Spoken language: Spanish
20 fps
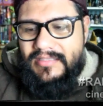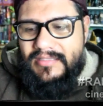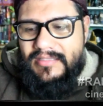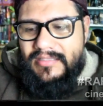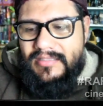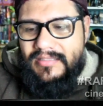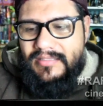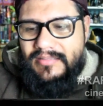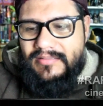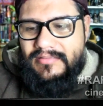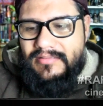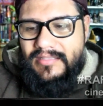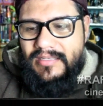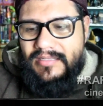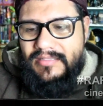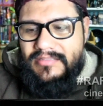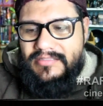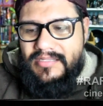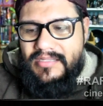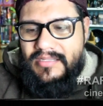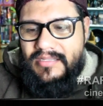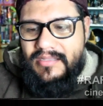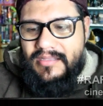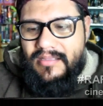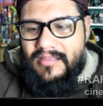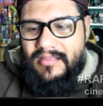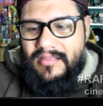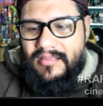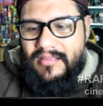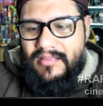eh, se le
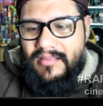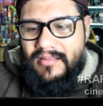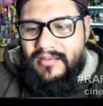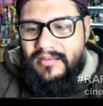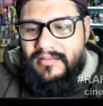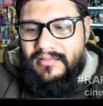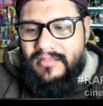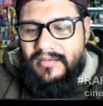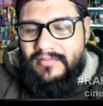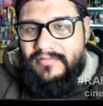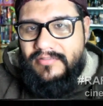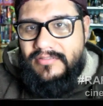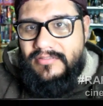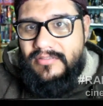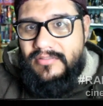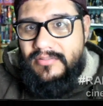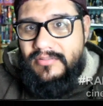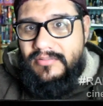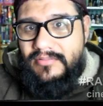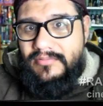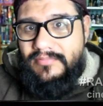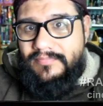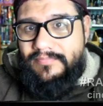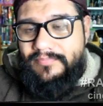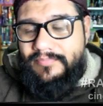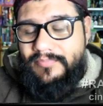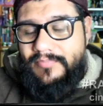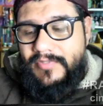chinga la televisión,